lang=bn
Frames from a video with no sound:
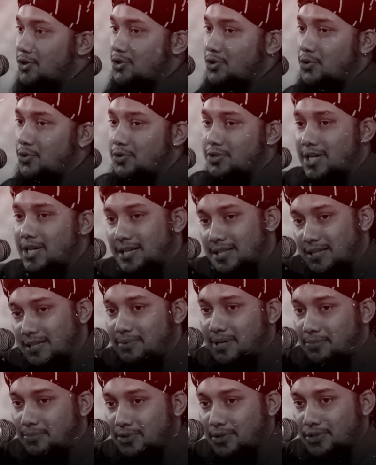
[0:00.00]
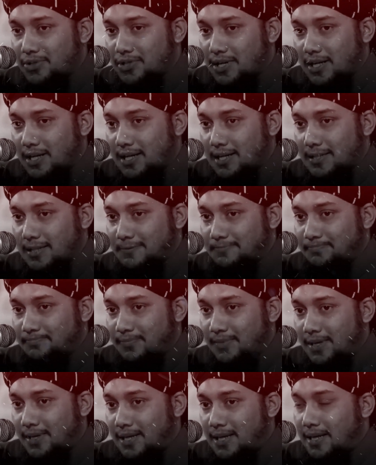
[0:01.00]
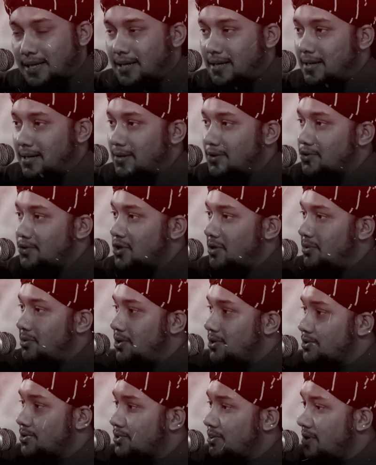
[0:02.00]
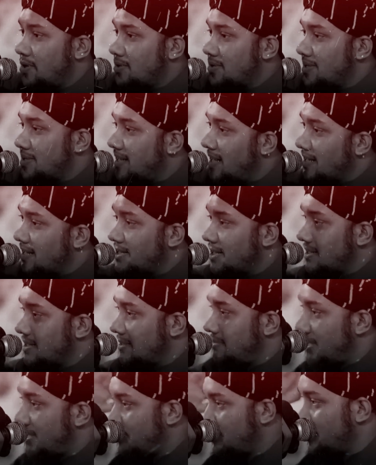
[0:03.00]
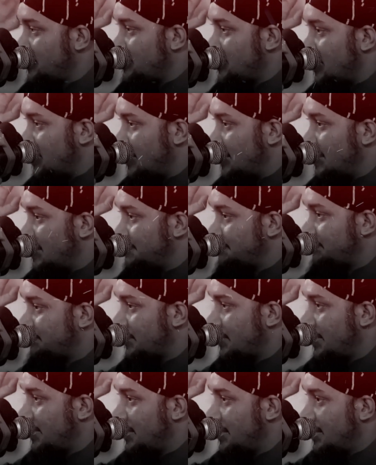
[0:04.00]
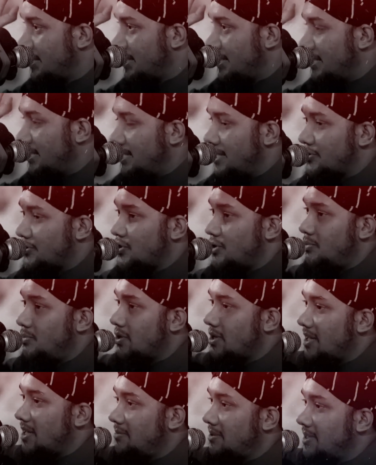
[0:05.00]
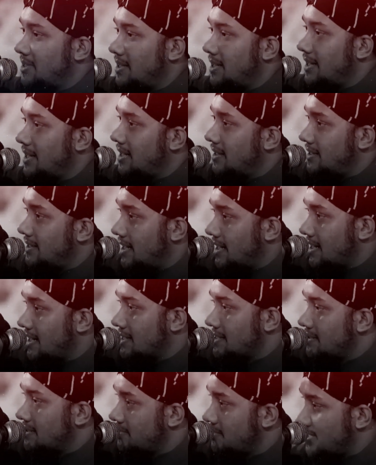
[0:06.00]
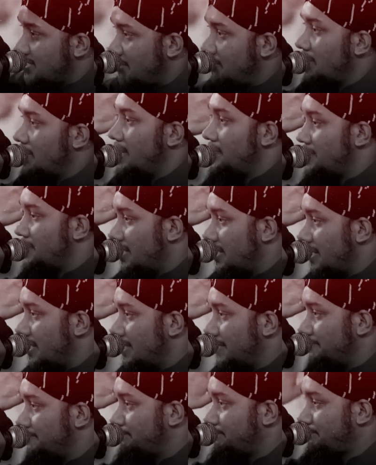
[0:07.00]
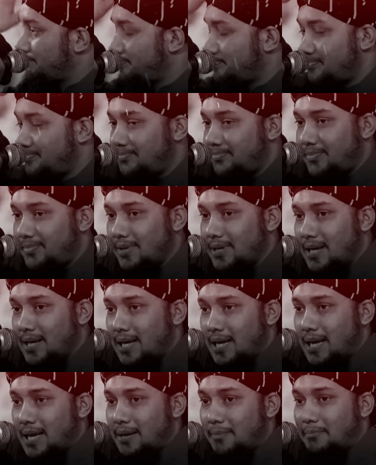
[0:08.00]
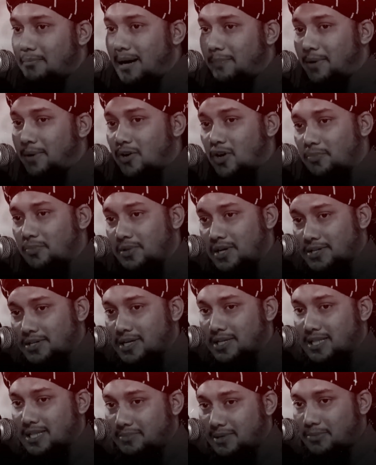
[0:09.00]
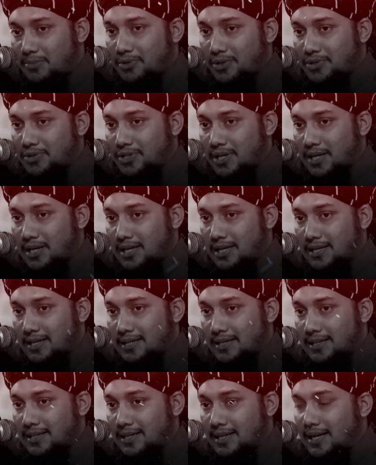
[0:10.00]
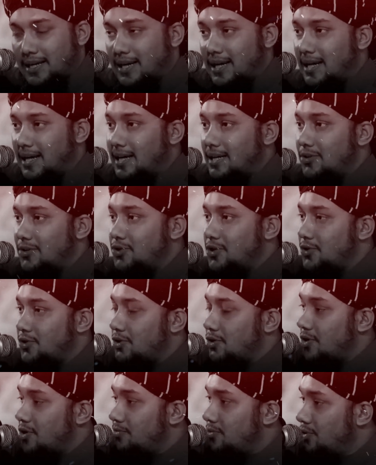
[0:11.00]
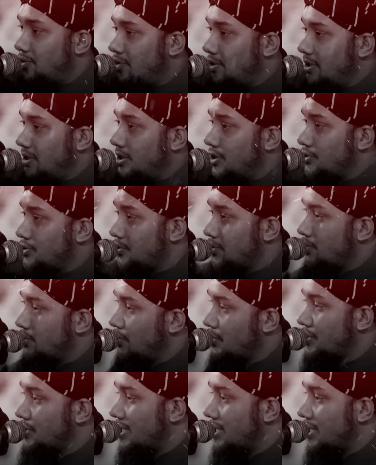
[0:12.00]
সুদ ছাড়তে পারবো তো ইনশাল্লাহ সমস্ত জেনা ছাড়তে পারবো তো ইনশাল্লাহ সমকামিতার এগুলো ধার কাছেও তো যাবো না ইনশাল্লাহ মাপে কম দেওয়া ছাড়তে পারবো তো ইনশাল্লাহ যত রকম দুর্নীতি সুদ ঘুষ